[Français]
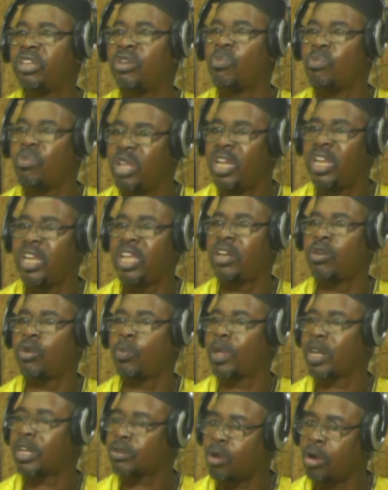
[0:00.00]
de milliers de
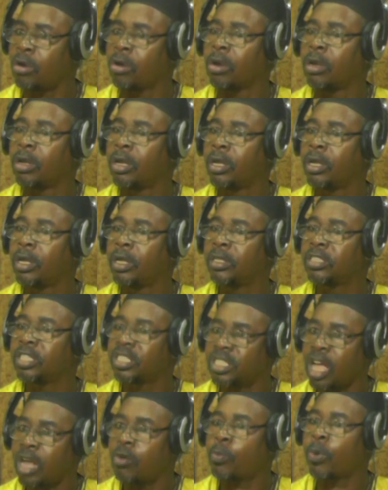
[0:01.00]
personnes. C'est
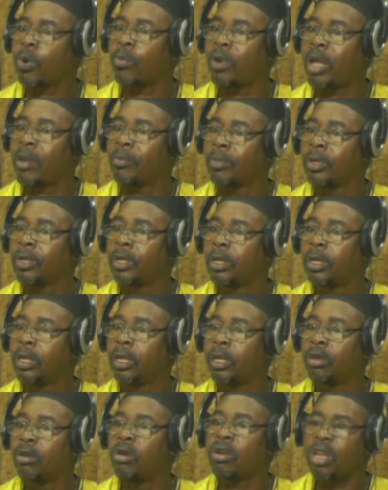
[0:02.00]
ça le problème.
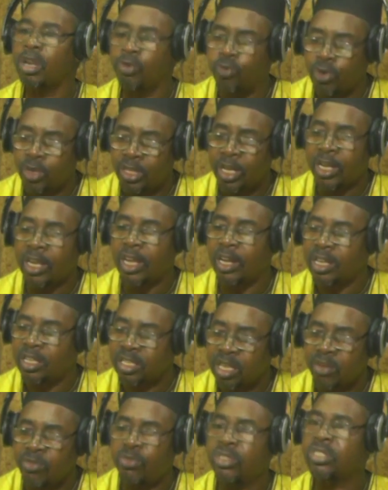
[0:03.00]
Donc il faudrait que les
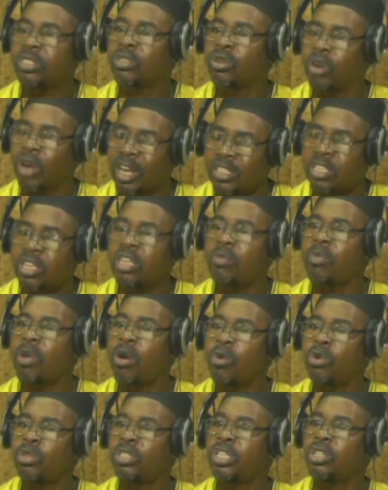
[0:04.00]
services de renseignement
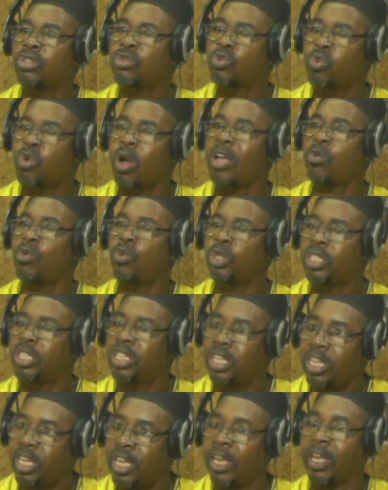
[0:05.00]
aussi soient
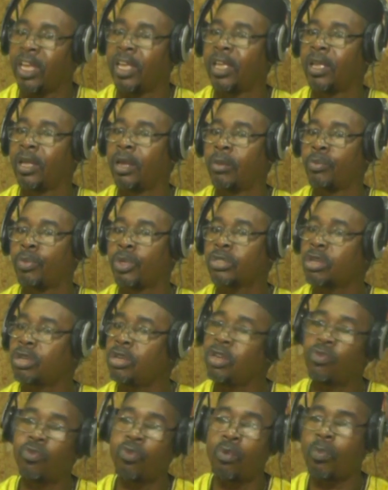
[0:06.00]
outillés. Parce
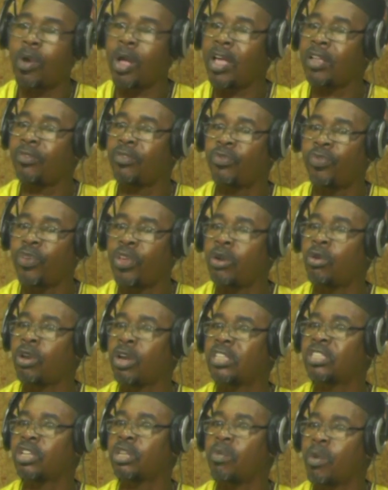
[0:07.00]
qu'il ne faut pas faire le
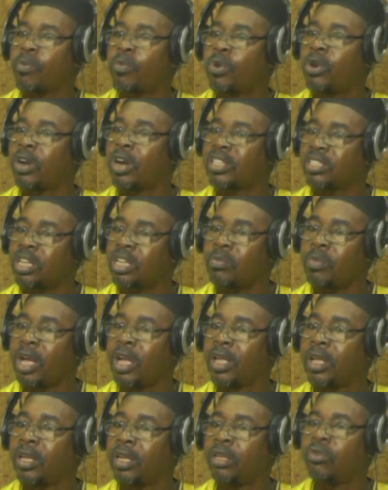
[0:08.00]
renseignement pour le renseignement.
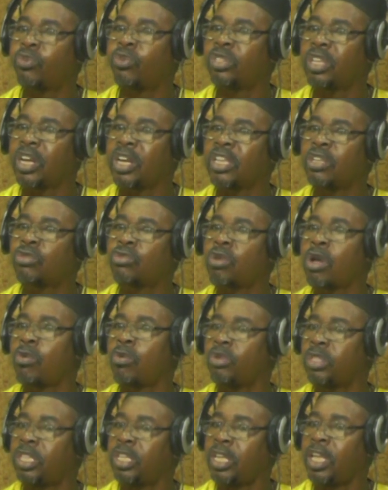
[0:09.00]
Il faudrait qu'il soit
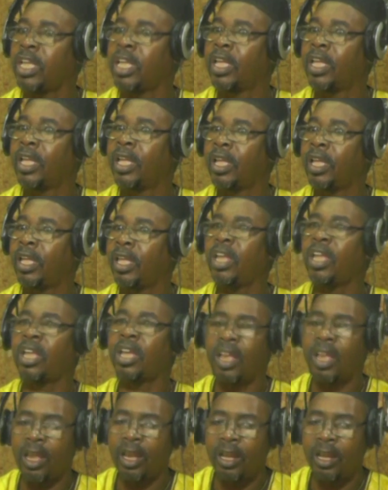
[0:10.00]
outillés et que